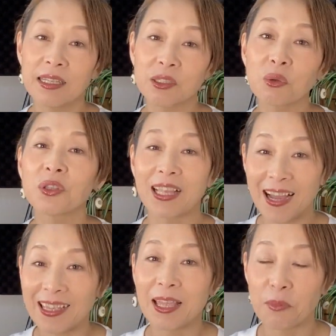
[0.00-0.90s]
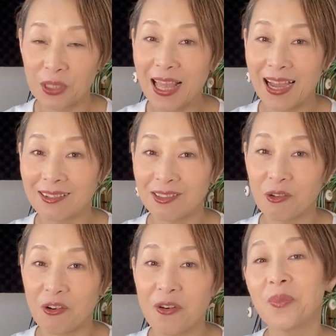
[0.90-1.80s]
そういった発見もねある
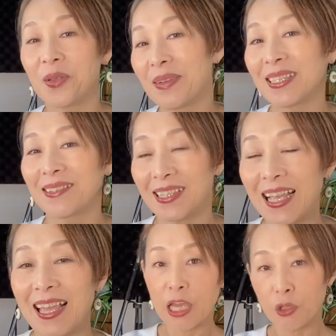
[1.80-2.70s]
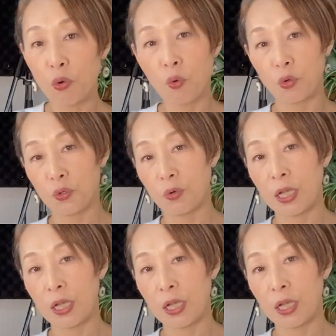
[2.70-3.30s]
と思いますので今日ご紹